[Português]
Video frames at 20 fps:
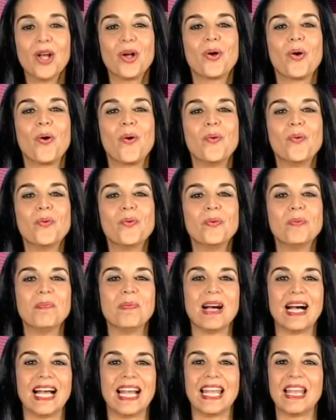com
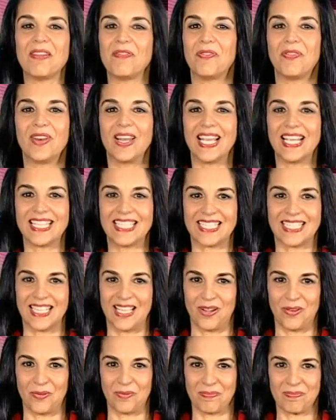uma
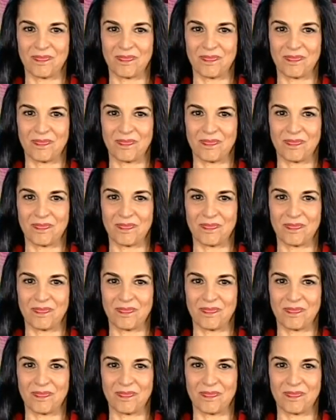reflexão.